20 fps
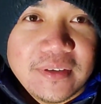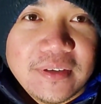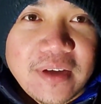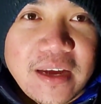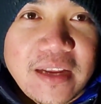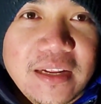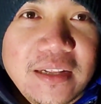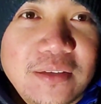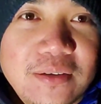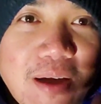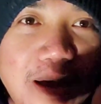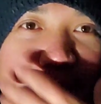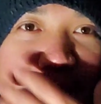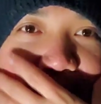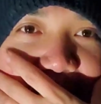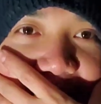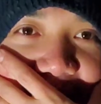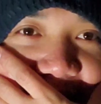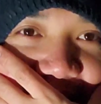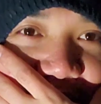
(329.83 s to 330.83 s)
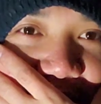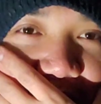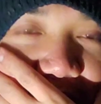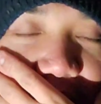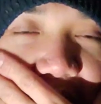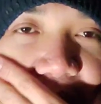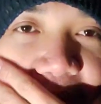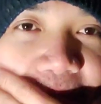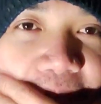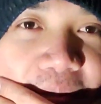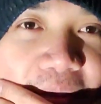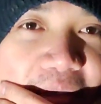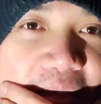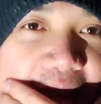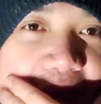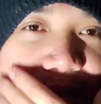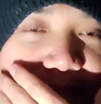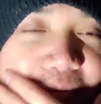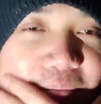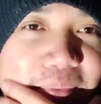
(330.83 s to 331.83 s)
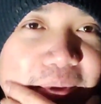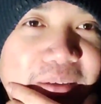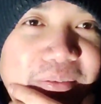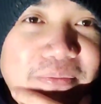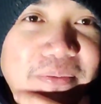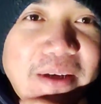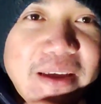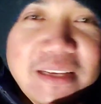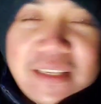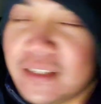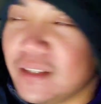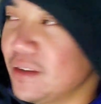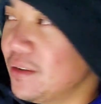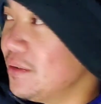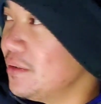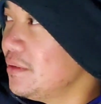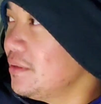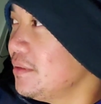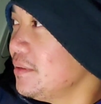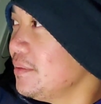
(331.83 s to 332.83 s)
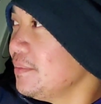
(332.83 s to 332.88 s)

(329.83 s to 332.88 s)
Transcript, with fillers: I need to have like scarf that cover my face though.